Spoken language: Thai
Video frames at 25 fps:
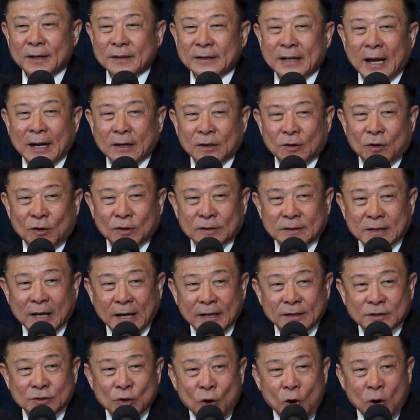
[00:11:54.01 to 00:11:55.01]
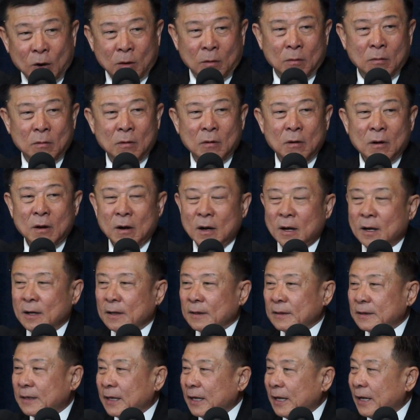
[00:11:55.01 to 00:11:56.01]
ท่านก็ใช้ช่อง
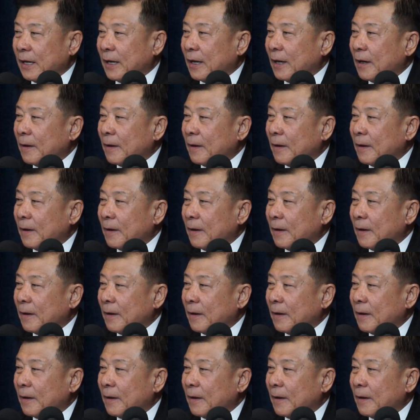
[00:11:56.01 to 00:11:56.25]
ที่